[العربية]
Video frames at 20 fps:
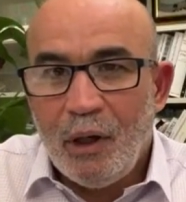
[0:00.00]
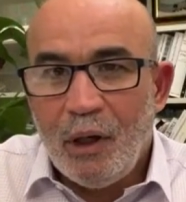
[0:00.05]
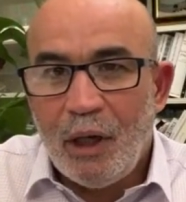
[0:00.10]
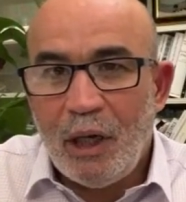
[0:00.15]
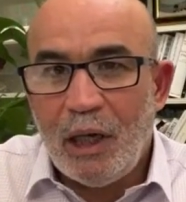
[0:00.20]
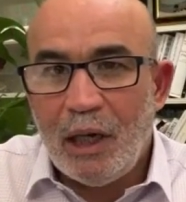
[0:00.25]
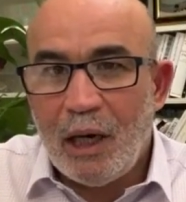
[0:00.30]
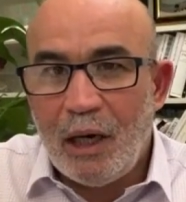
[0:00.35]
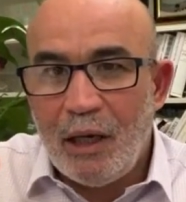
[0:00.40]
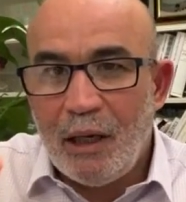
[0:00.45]

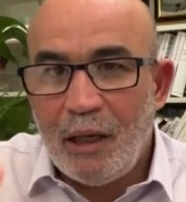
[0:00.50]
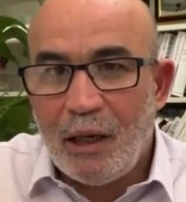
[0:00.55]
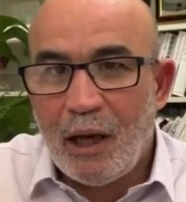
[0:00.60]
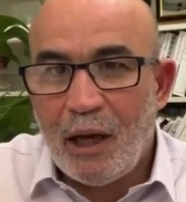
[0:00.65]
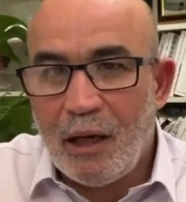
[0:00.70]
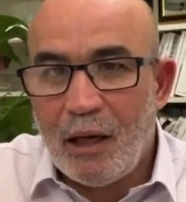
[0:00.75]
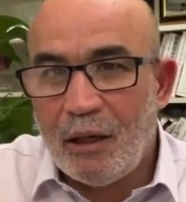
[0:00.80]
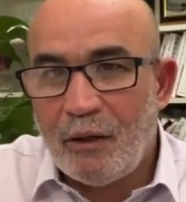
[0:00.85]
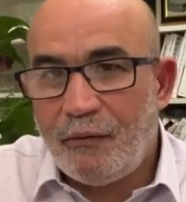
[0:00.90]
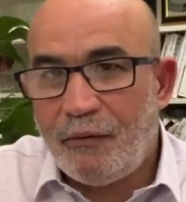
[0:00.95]
هي اللي
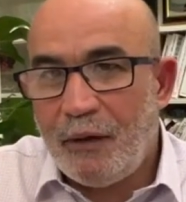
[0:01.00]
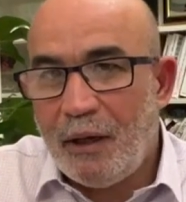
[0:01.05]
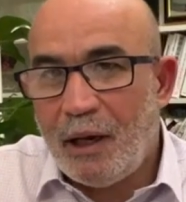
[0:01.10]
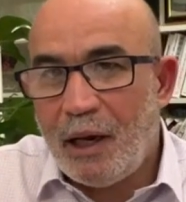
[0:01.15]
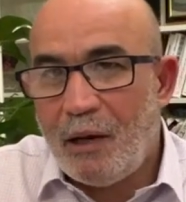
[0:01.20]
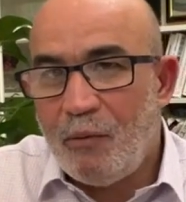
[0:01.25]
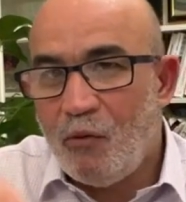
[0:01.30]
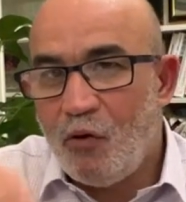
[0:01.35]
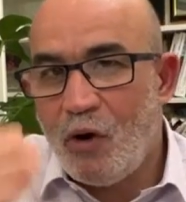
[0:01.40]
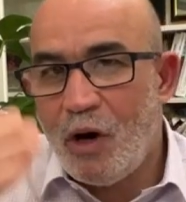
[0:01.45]
كانت
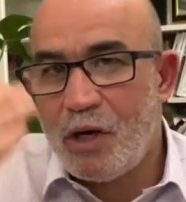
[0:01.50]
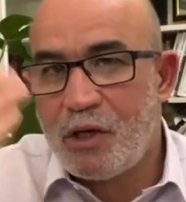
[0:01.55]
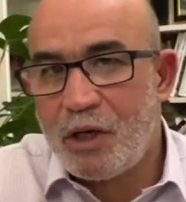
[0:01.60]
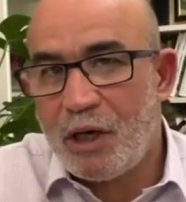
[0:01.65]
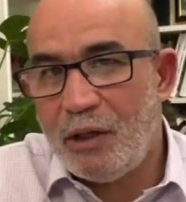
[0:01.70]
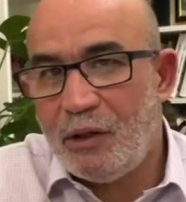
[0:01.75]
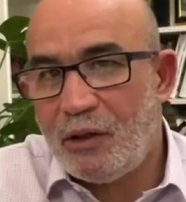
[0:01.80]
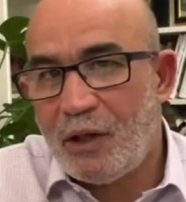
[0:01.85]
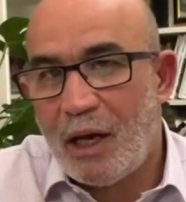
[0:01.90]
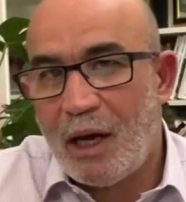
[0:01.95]
فيها
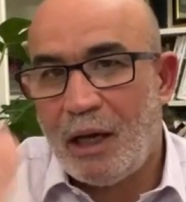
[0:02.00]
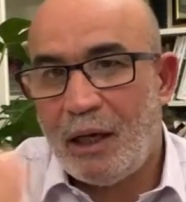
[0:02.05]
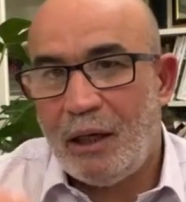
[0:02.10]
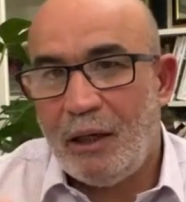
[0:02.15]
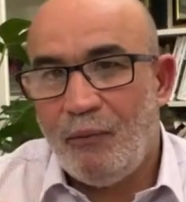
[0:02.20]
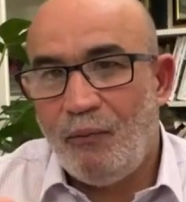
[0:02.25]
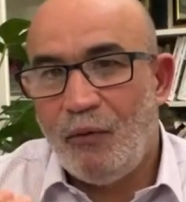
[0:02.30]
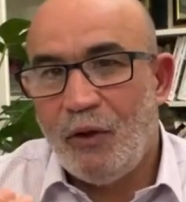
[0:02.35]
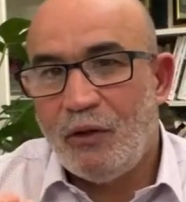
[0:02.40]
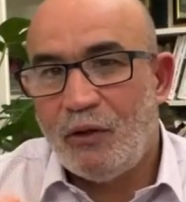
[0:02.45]
المواجهه
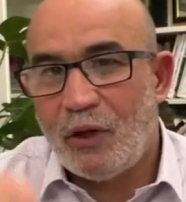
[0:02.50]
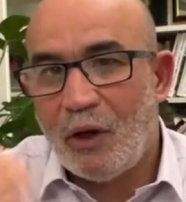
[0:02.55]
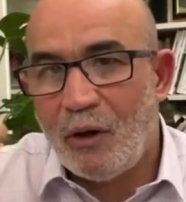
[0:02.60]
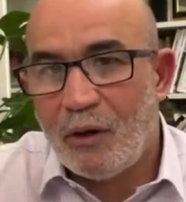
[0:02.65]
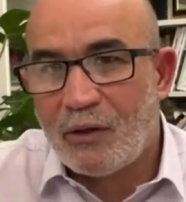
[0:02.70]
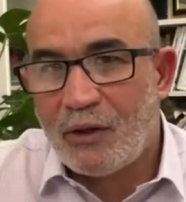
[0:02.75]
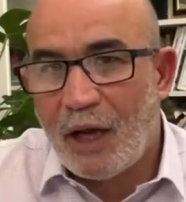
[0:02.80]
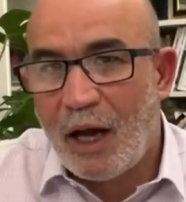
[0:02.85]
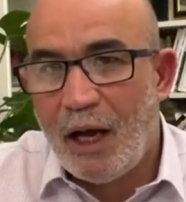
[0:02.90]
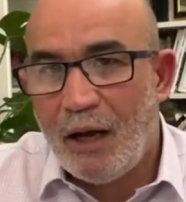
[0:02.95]
نتاعي
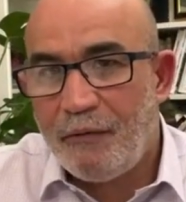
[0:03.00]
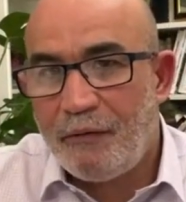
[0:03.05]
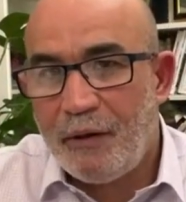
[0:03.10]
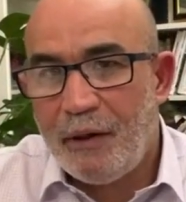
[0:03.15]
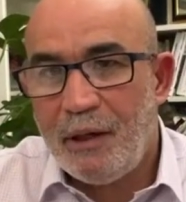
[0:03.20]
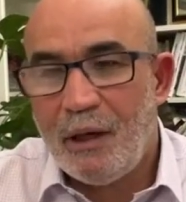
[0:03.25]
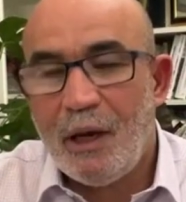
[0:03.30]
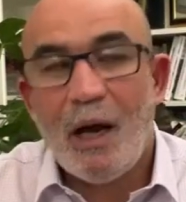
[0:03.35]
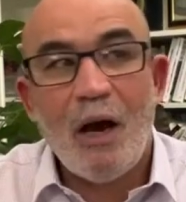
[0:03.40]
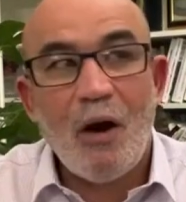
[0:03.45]
سواء
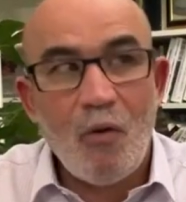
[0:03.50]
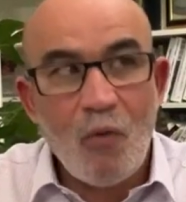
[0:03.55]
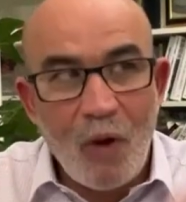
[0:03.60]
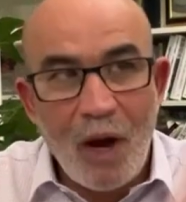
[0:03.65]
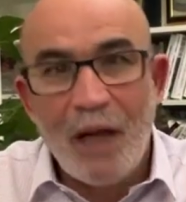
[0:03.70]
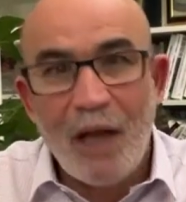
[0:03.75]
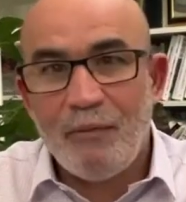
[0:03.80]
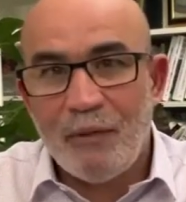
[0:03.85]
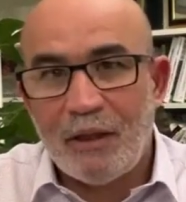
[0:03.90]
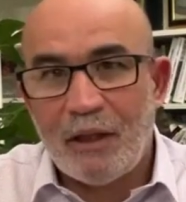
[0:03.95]
صحفي او
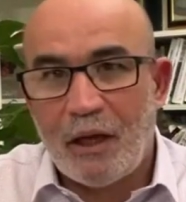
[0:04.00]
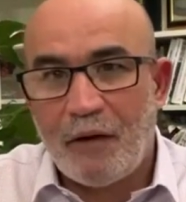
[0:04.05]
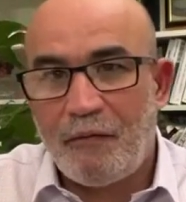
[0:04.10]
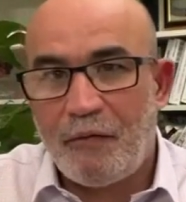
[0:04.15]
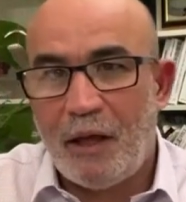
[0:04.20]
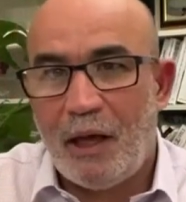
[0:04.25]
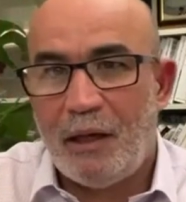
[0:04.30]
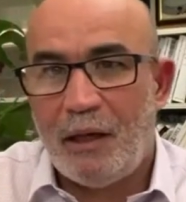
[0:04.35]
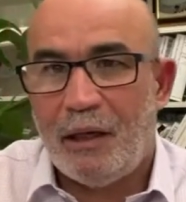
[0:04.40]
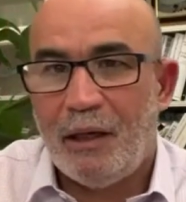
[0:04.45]
واحد من طرف
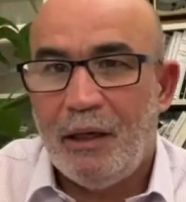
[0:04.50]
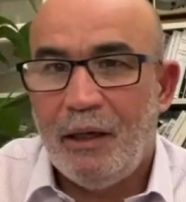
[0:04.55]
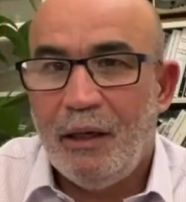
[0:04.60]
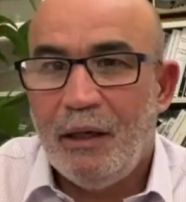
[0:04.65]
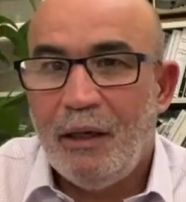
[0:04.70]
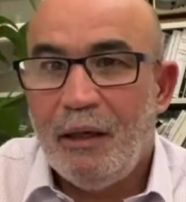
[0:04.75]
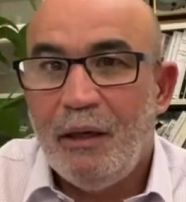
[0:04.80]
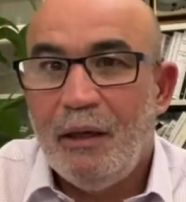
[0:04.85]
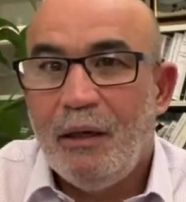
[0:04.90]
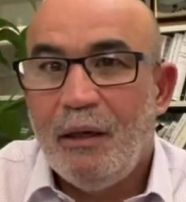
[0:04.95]
ثاني
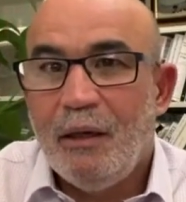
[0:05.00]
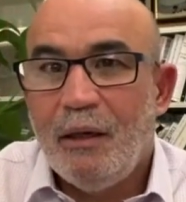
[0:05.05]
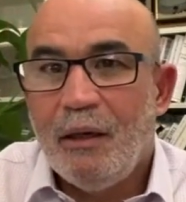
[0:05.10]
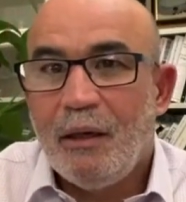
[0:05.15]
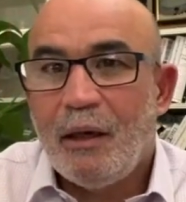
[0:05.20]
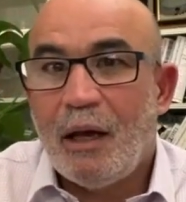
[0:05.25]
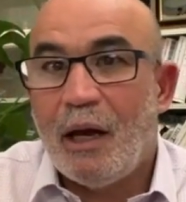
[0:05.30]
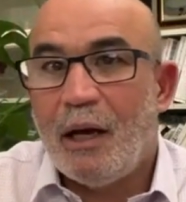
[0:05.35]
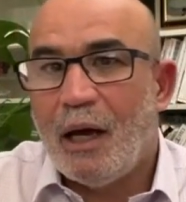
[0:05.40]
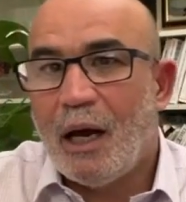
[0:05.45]

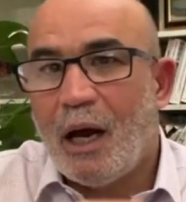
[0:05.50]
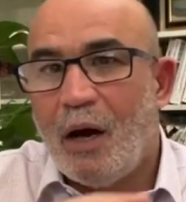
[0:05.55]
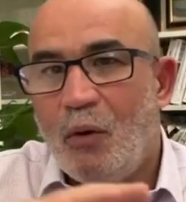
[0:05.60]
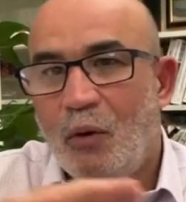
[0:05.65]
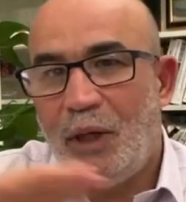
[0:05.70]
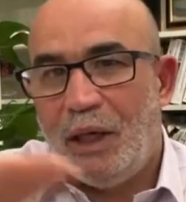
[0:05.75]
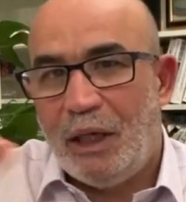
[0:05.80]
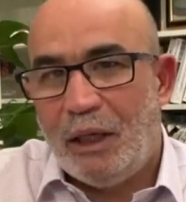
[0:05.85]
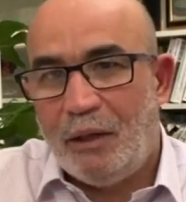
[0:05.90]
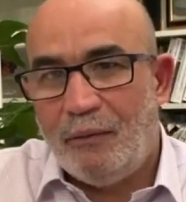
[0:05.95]
كان
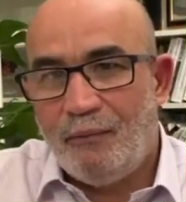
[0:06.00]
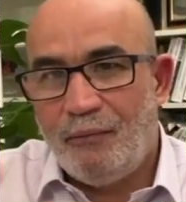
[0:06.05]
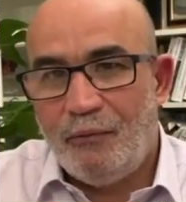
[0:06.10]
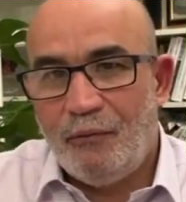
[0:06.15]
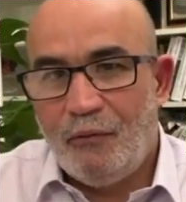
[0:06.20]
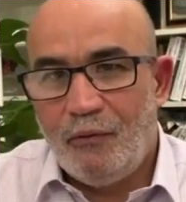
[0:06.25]
قوي